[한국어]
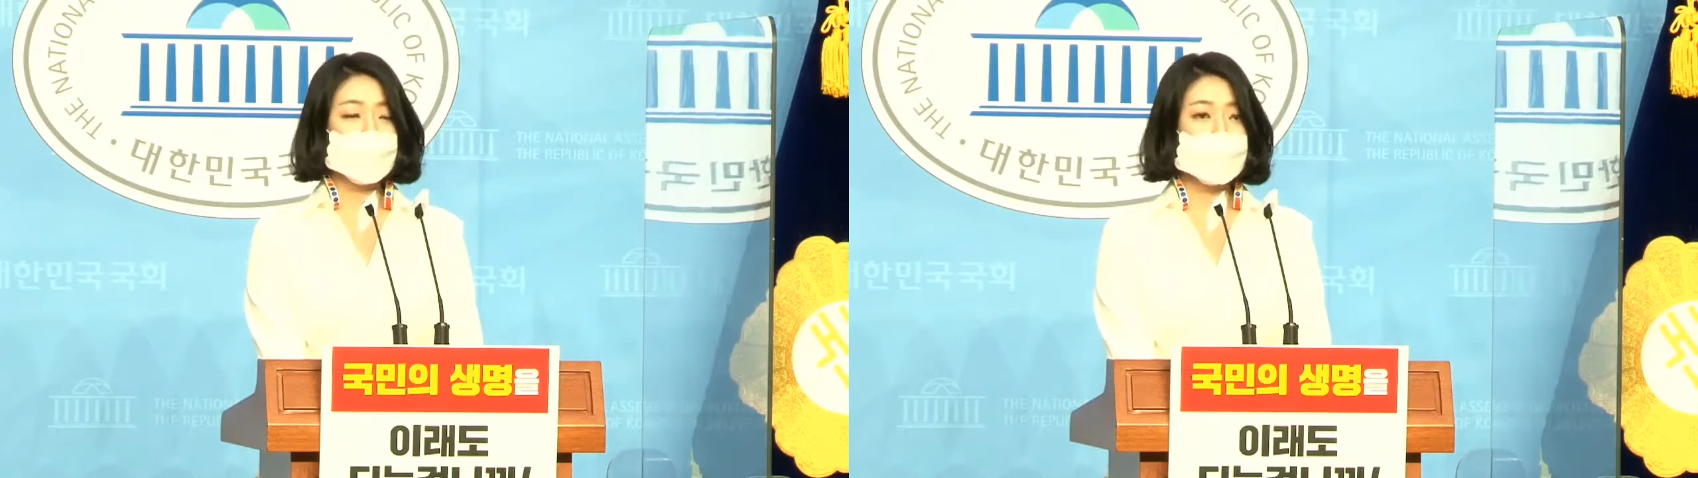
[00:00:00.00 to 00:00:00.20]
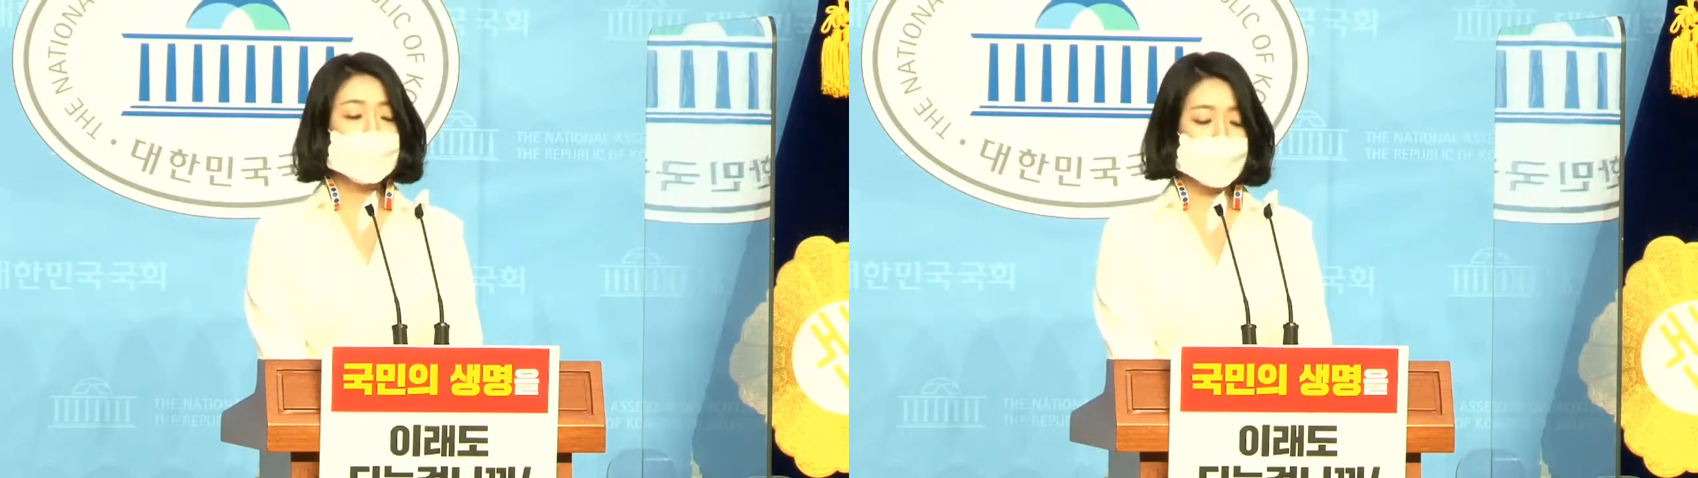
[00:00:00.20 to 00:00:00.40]

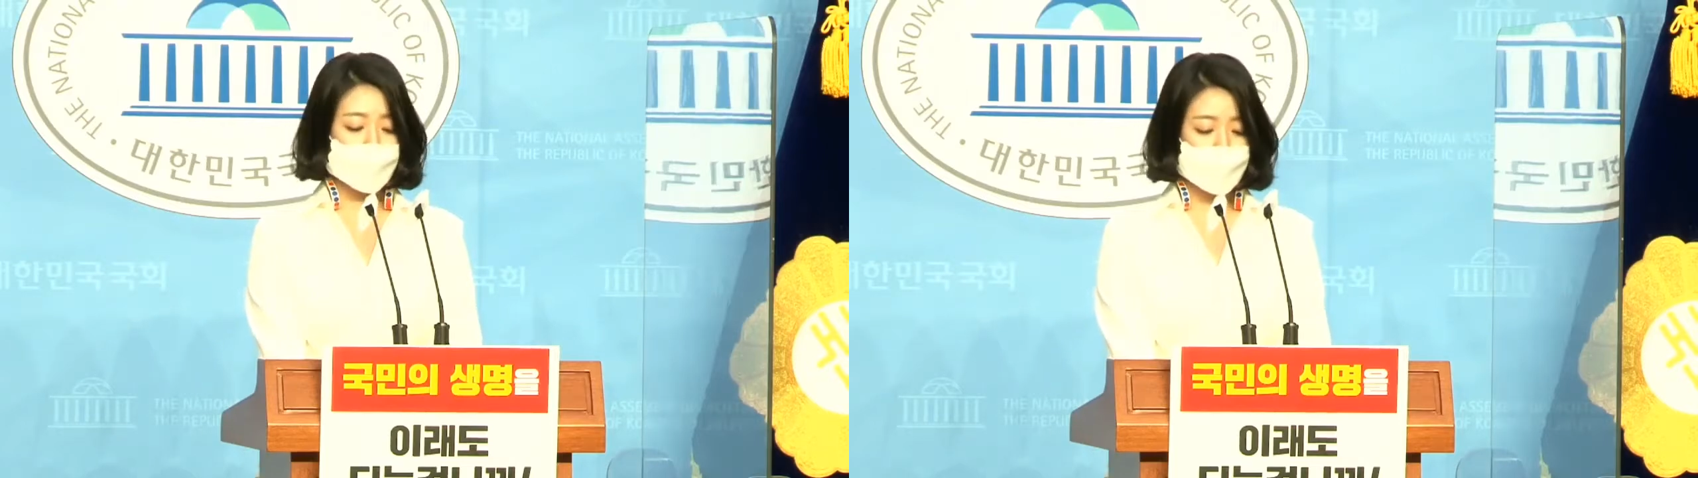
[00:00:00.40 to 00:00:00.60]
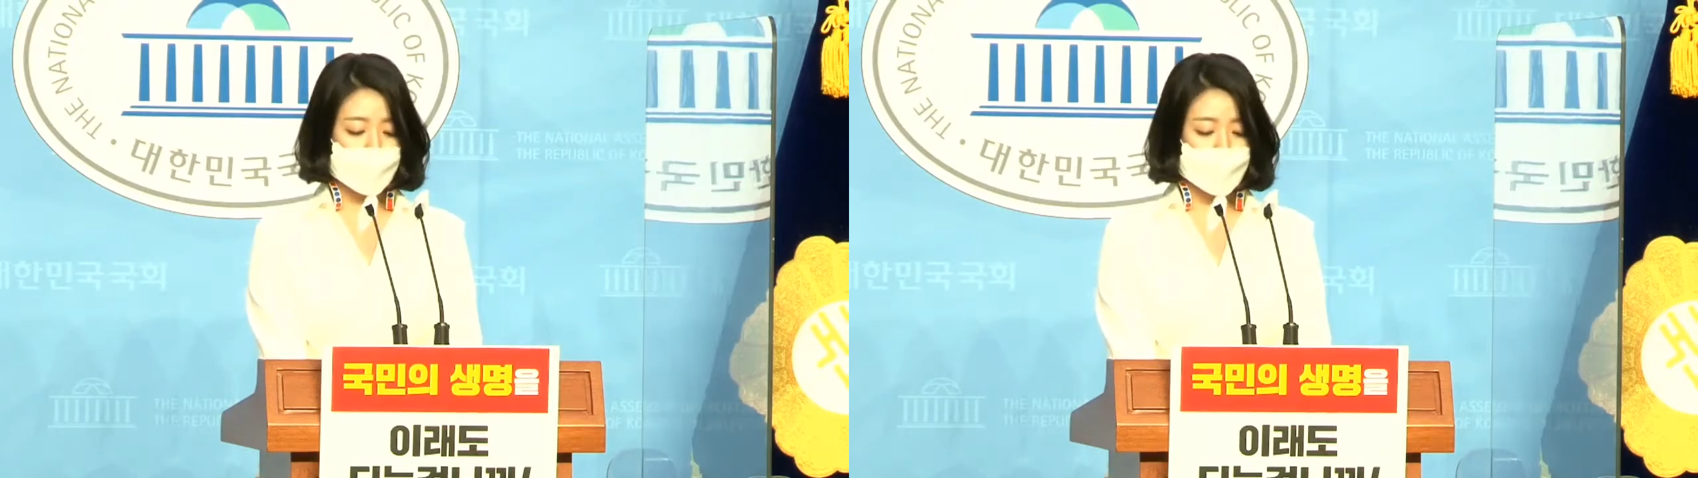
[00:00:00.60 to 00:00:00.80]
위기로
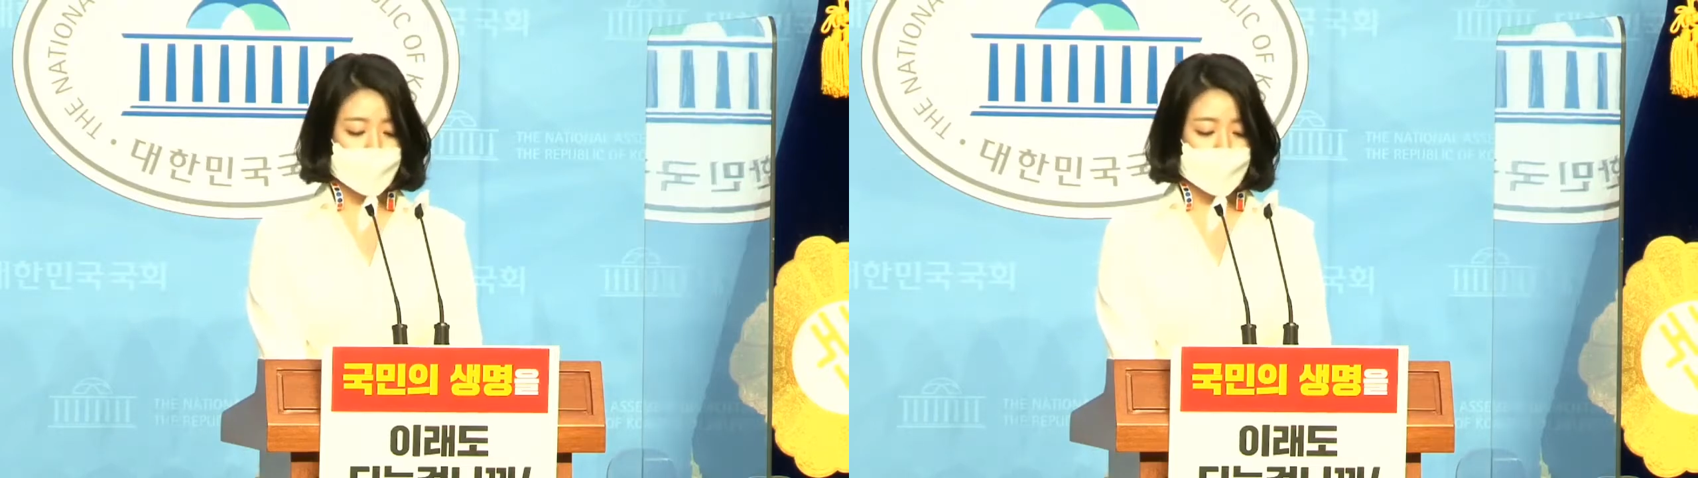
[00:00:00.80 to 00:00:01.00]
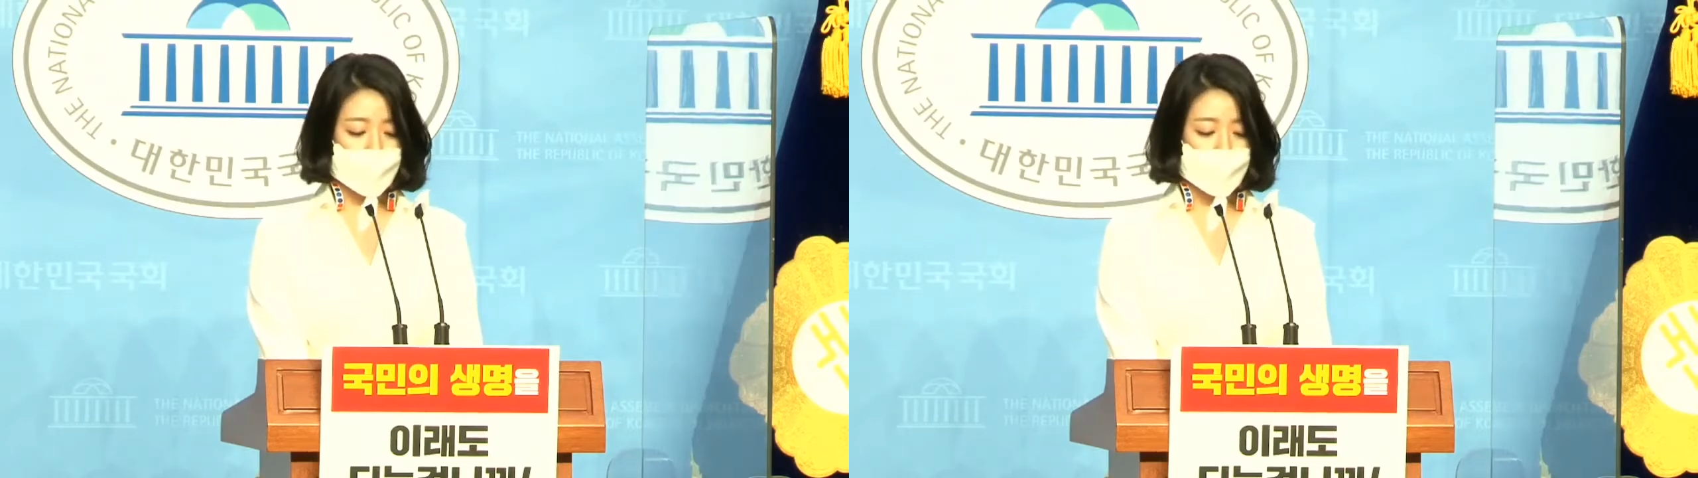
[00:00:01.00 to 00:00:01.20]

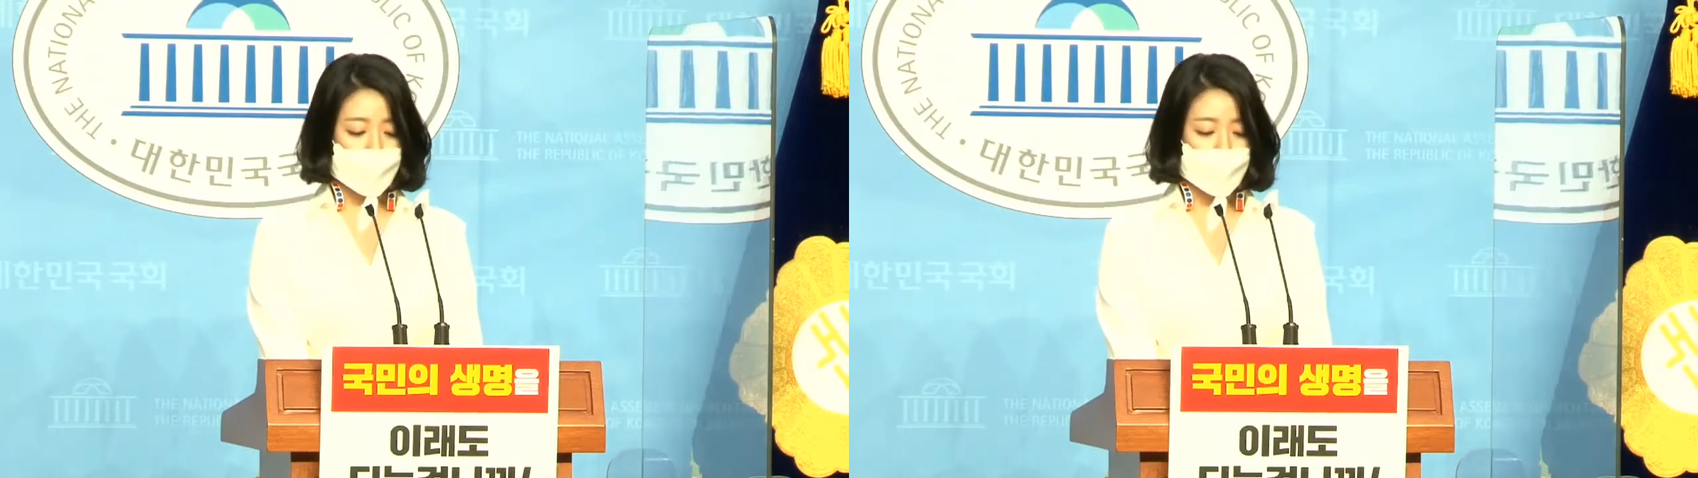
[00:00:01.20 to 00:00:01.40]
인식합니다.